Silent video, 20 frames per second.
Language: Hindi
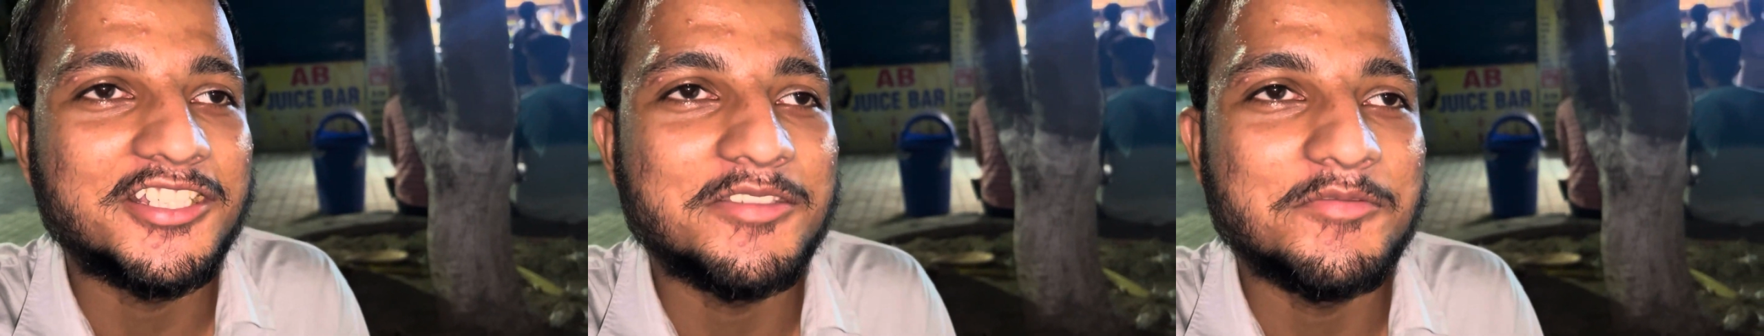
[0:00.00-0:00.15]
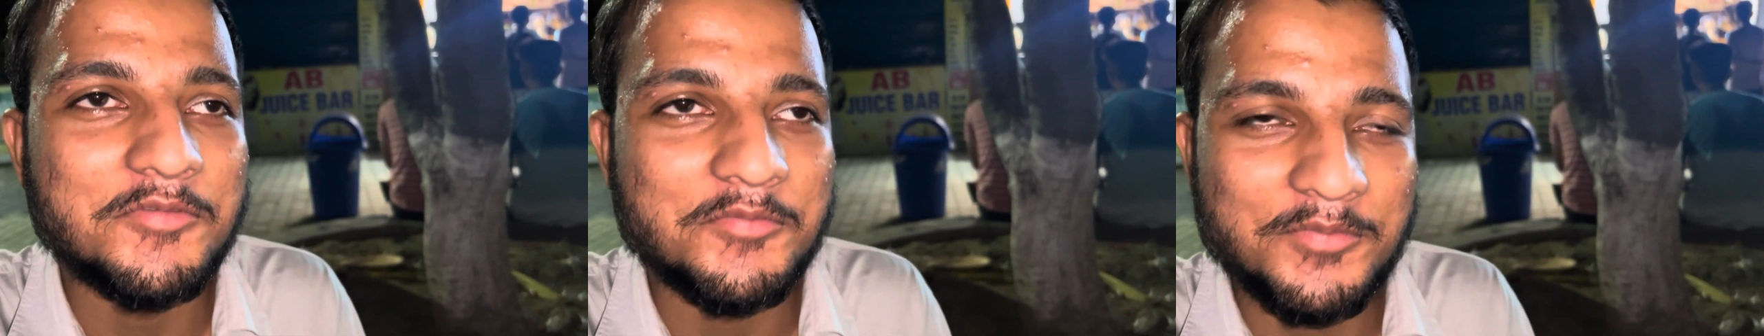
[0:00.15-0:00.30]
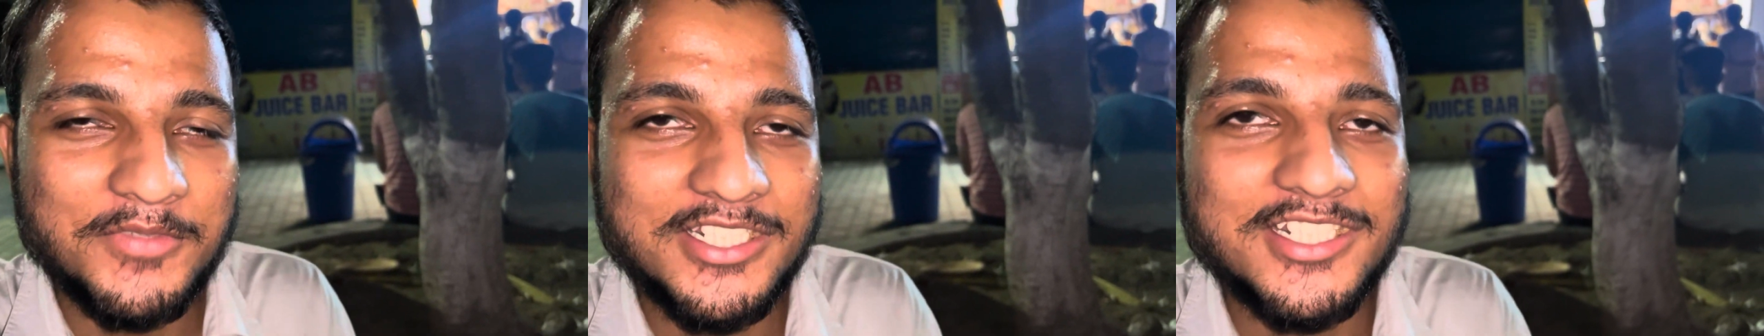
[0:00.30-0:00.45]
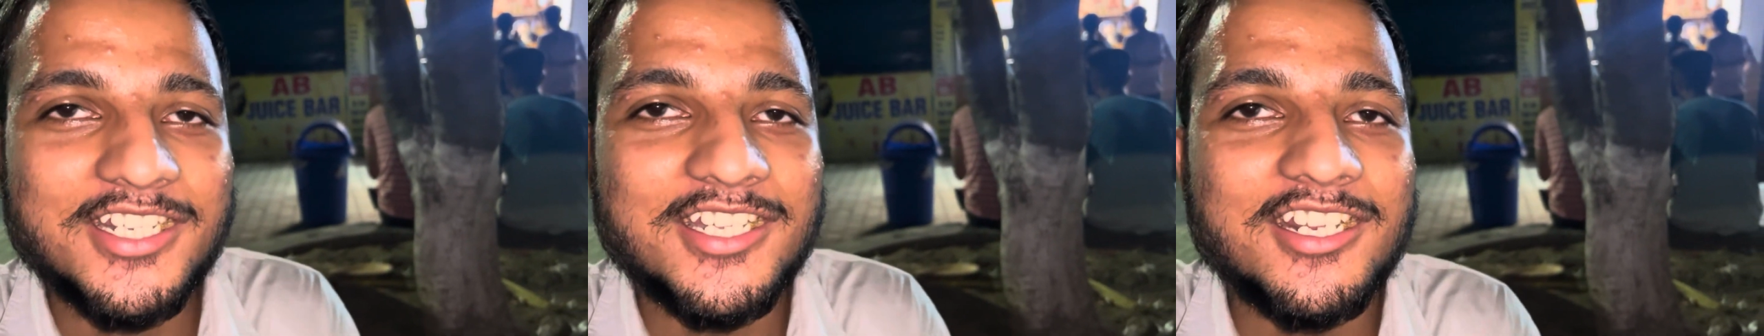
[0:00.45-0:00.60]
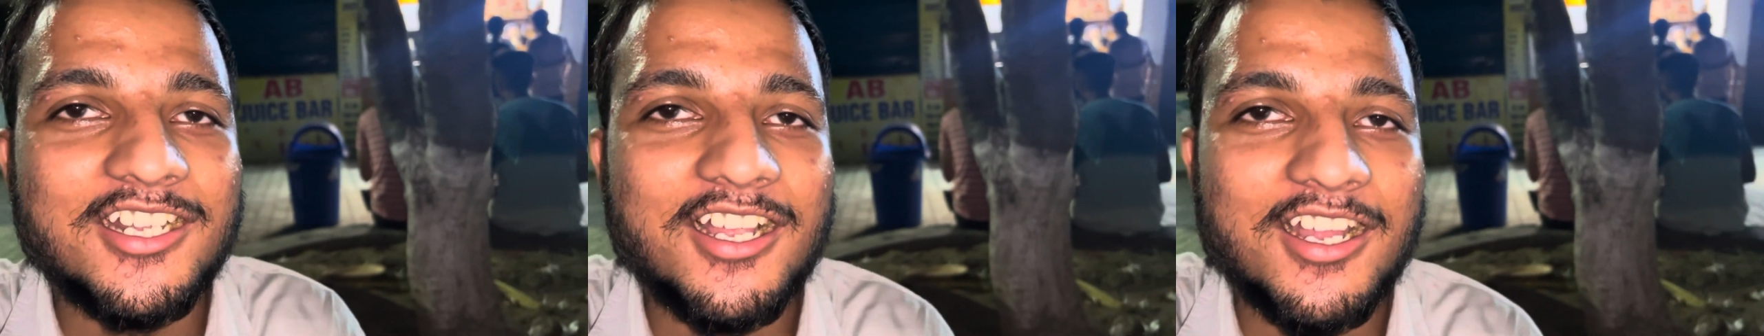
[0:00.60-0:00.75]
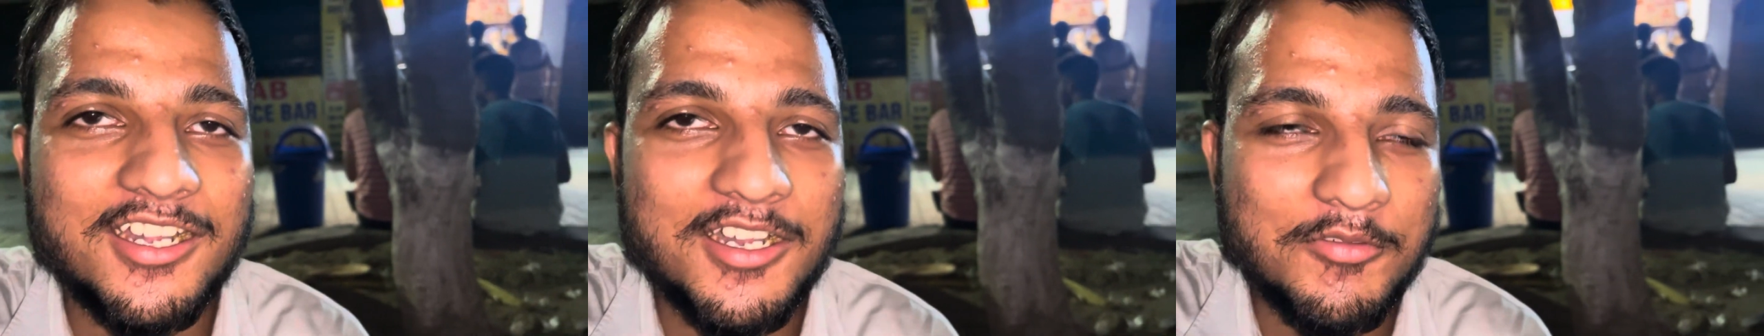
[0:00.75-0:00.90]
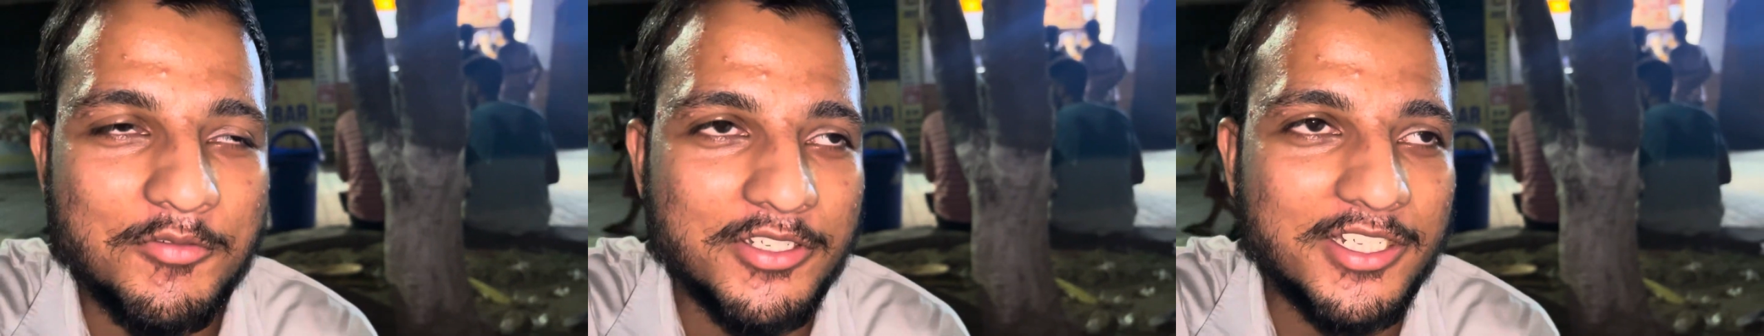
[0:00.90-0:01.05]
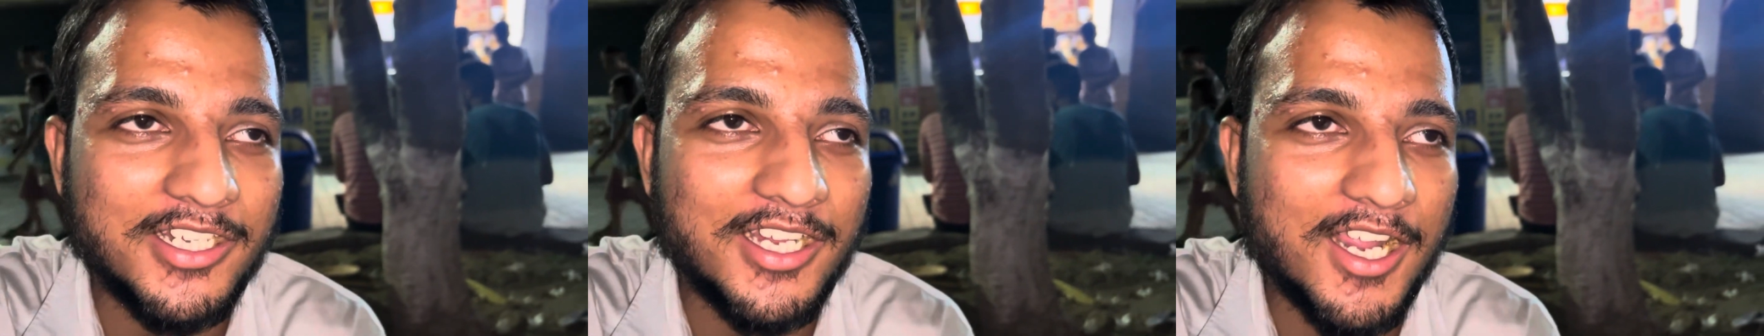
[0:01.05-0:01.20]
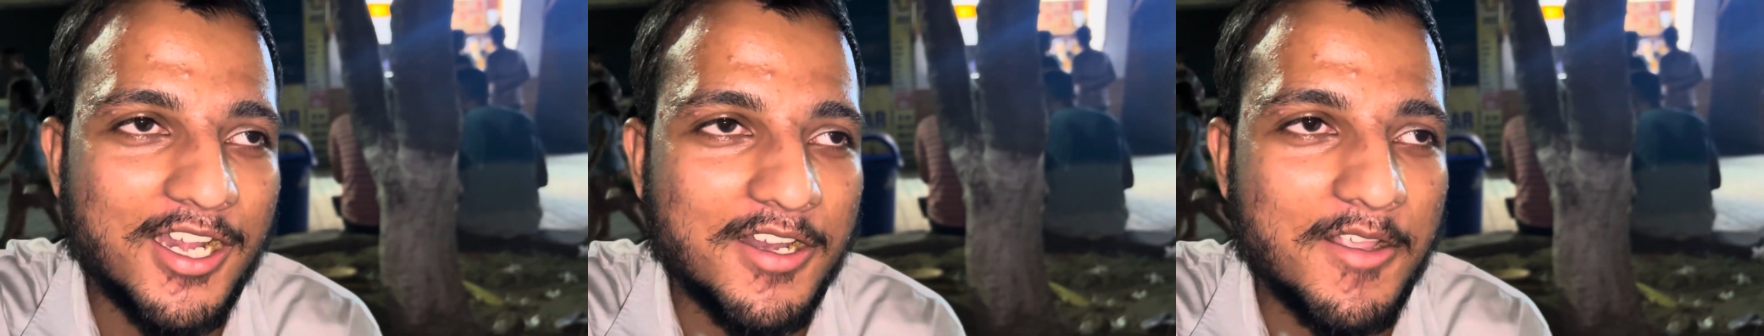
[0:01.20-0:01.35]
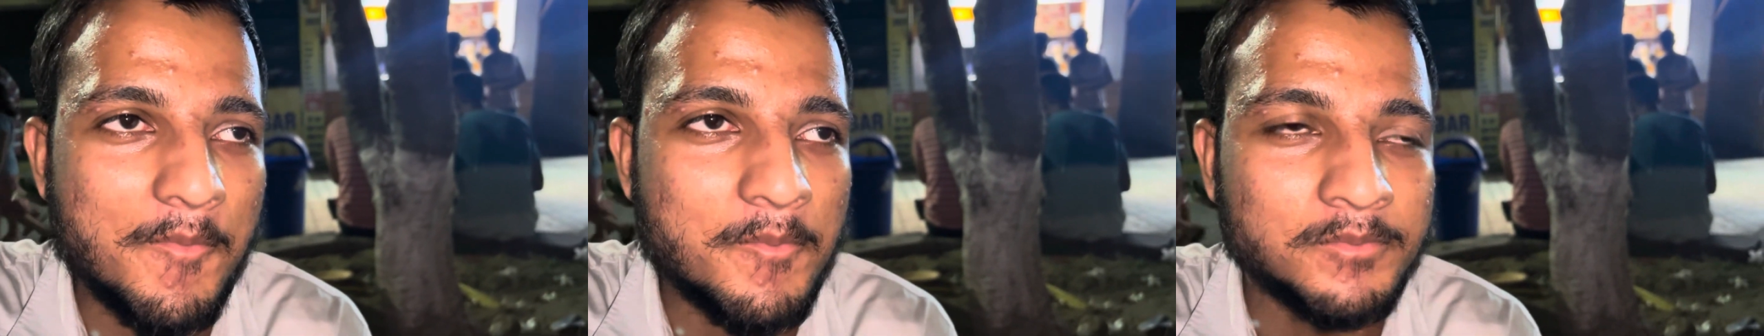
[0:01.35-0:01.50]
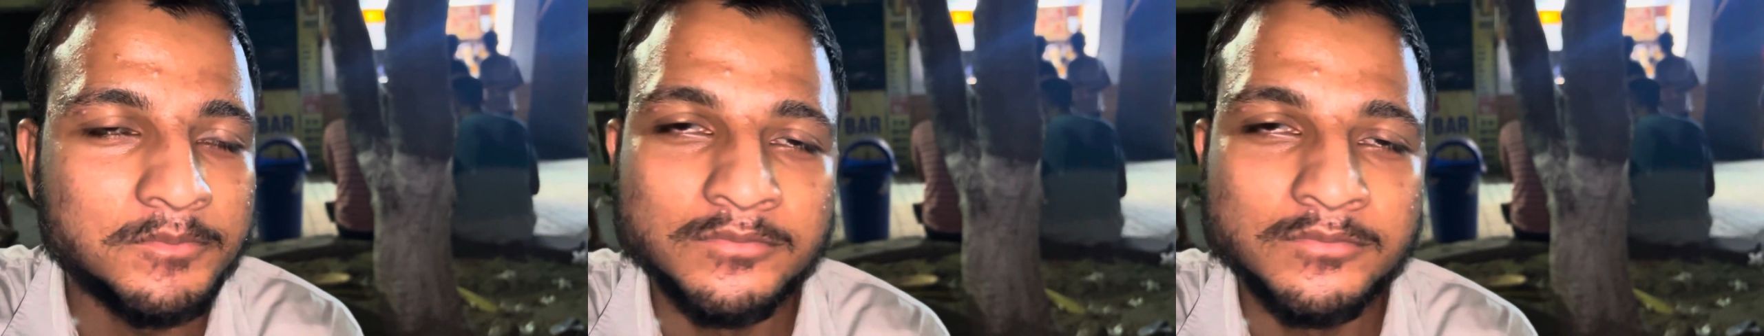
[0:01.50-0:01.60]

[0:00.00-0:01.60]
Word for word: कि मम्मी ये नहीं खाना वो नहीं खाना